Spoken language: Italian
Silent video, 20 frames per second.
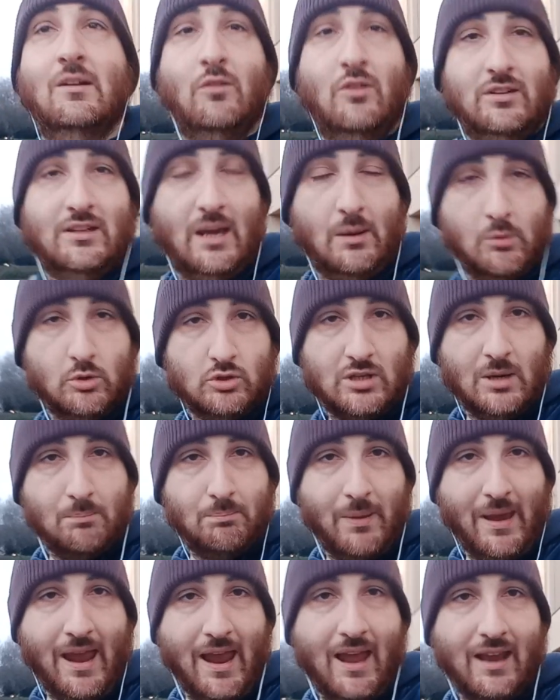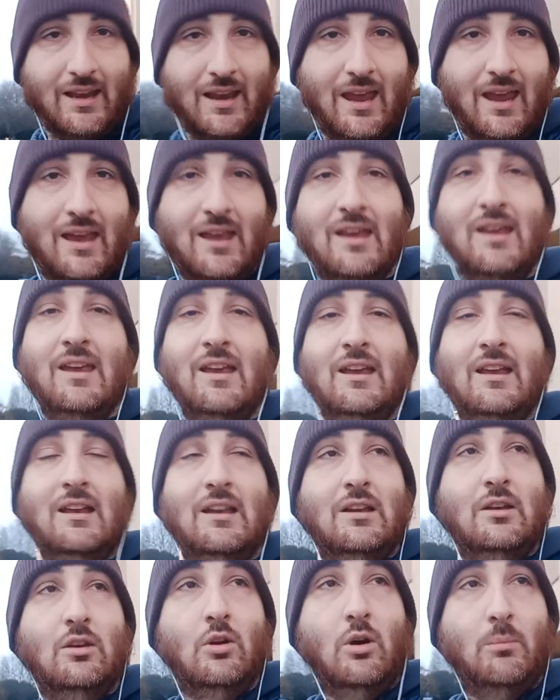vogliamoci bene,
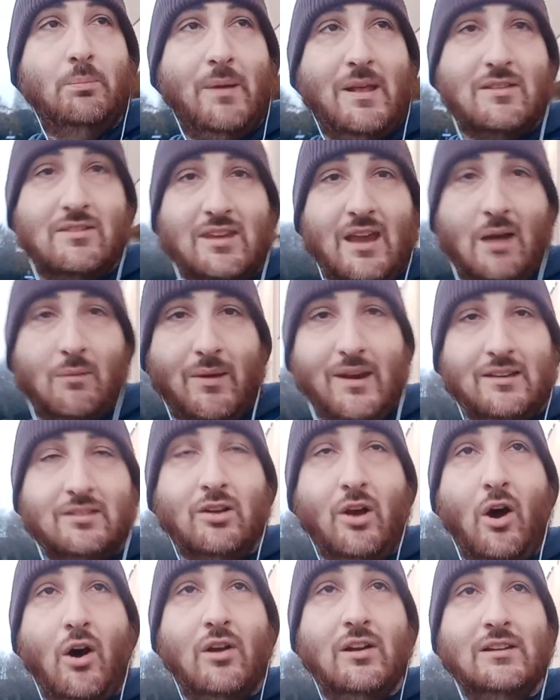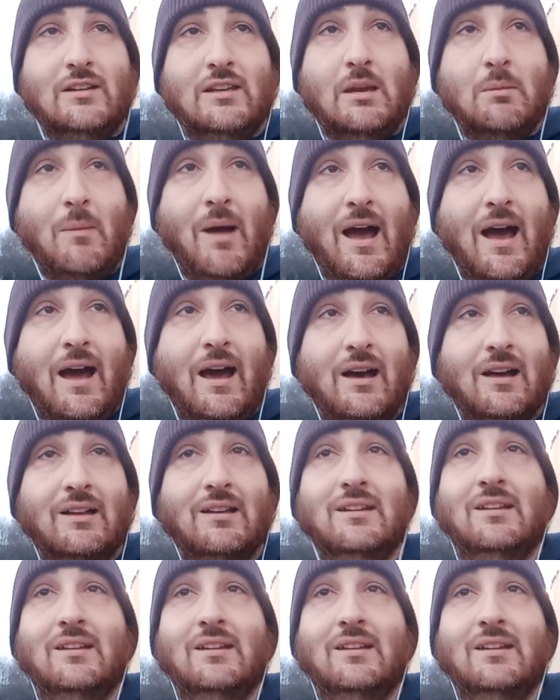non pensiamo ai soldi ma